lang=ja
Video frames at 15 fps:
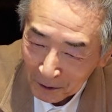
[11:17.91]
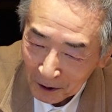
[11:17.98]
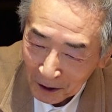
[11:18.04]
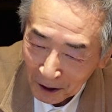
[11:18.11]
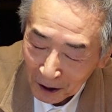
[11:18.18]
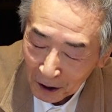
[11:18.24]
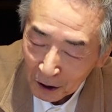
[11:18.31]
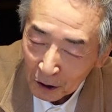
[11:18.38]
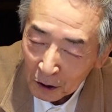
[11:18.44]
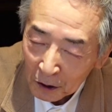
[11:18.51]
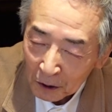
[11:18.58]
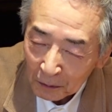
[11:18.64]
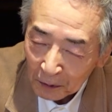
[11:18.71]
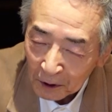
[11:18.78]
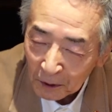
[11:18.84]
はだ
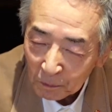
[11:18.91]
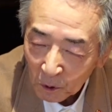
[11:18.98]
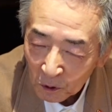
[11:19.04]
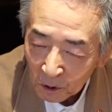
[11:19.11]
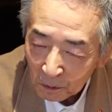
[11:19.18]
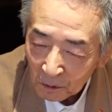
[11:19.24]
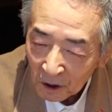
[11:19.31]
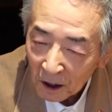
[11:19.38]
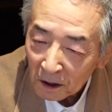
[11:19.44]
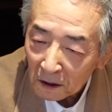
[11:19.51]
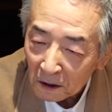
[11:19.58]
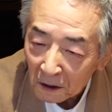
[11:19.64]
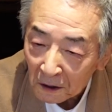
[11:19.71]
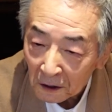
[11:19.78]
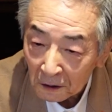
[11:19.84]
から「ピーポの村」っ
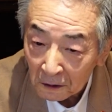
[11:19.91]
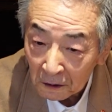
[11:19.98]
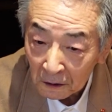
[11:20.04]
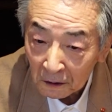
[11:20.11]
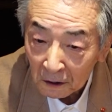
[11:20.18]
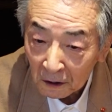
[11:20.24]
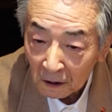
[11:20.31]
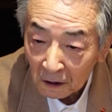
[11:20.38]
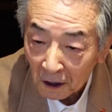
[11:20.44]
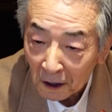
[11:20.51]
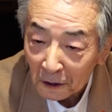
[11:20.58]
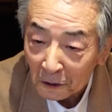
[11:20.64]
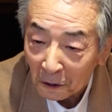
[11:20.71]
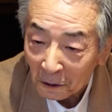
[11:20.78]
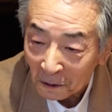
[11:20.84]
ていう
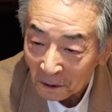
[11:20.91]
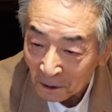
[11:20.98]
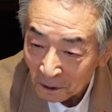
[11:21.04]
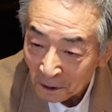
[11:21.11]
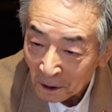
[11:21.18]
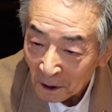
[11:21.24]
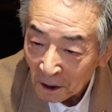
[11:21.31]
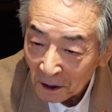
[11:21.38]
タイトルの